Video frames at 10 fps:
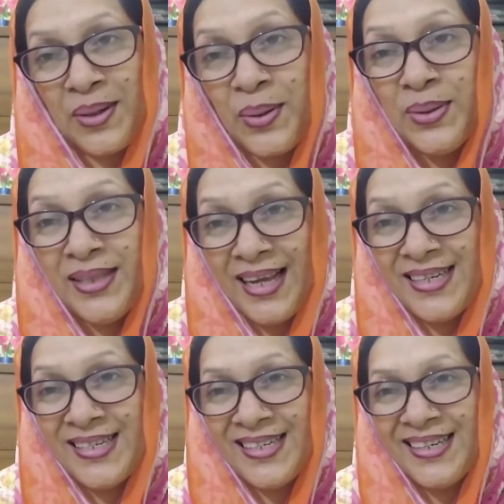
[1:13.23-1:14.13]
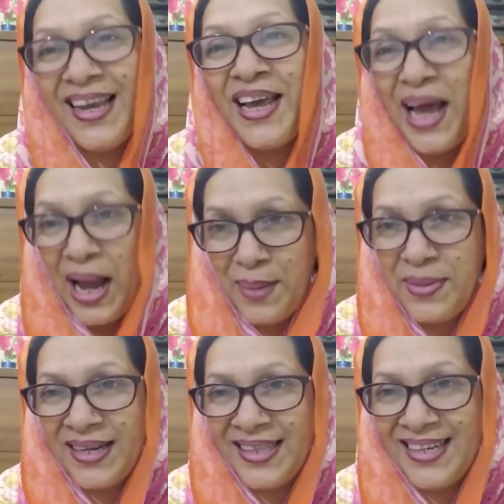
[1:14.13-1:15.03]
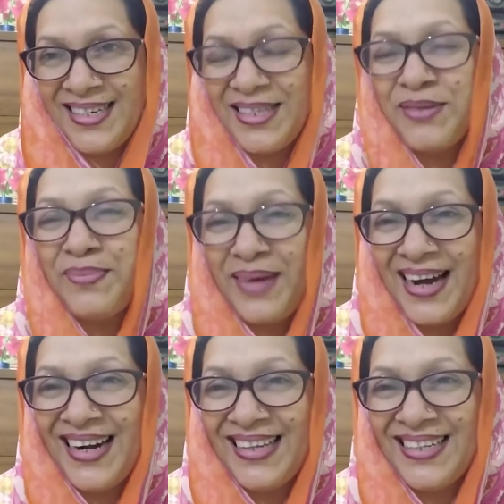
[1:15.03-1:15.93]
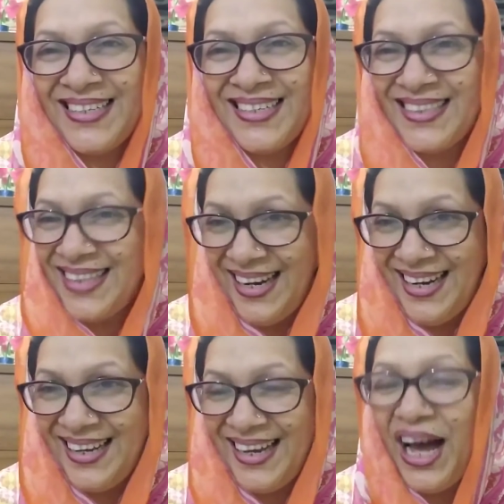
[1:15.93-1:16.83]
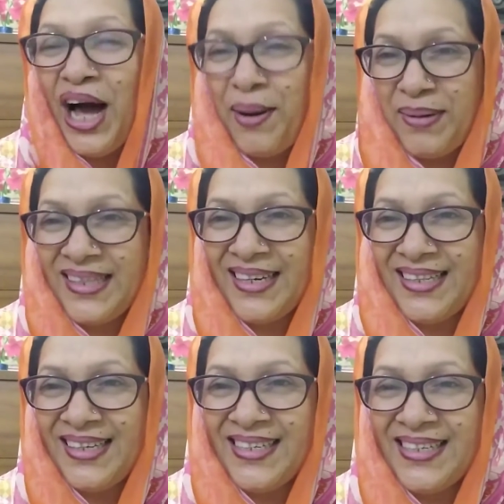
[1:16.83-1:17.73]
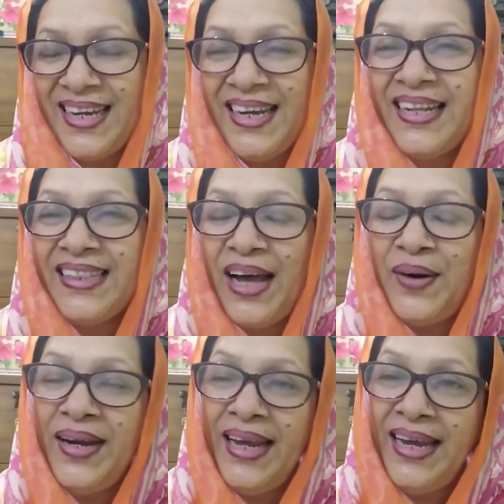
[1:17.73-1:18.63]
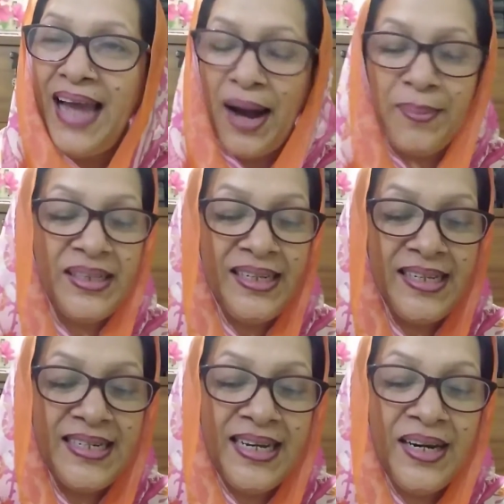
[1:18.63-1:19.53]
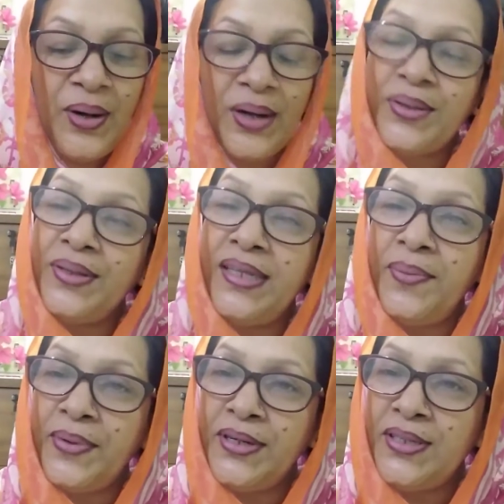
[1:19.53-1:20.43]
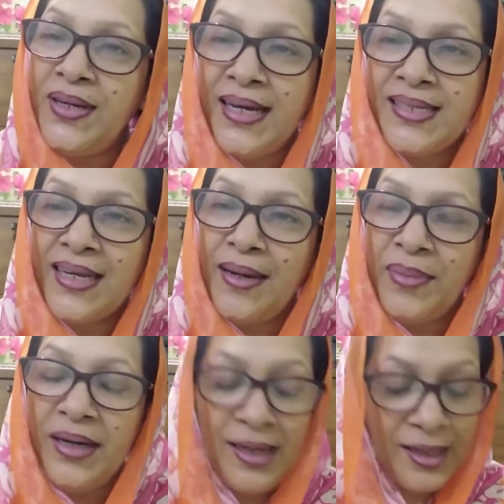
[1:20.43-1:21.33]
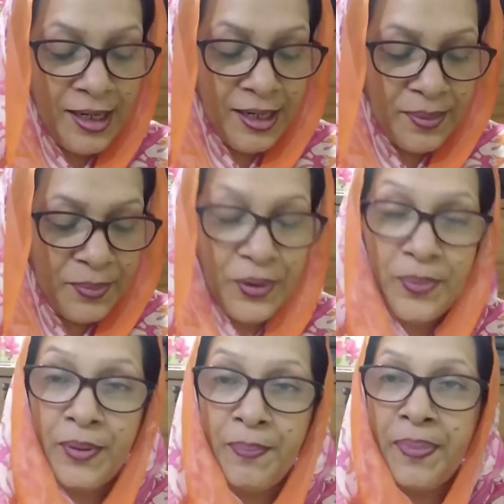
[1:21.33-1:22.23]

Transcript: কোন দেশ আমার দেশ বাংলাদেশ তাই না আমাদের দেশ তাহলে এই আমাদের দেশের অর্থনীতির পরিচয় আজকে আমরা পড়ব